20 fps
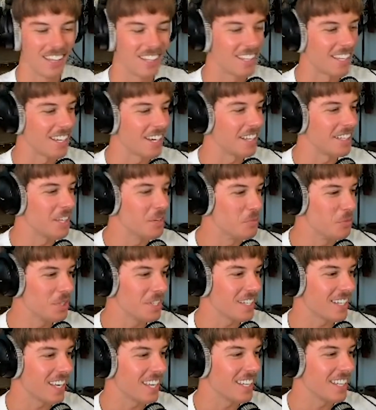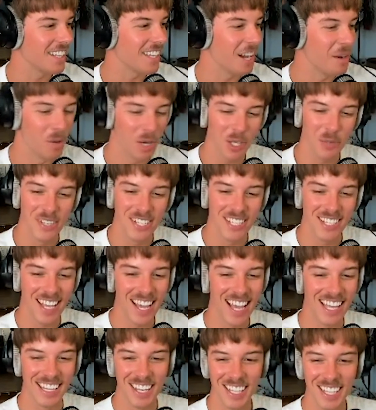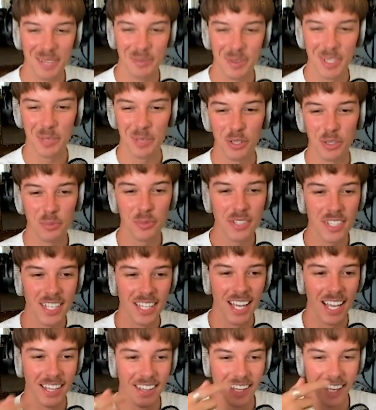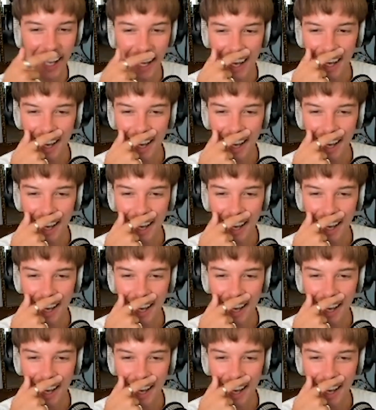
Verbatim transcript: Digga, die Musik hinter dir macht mich sad. Kann der bitte mal die Musik an?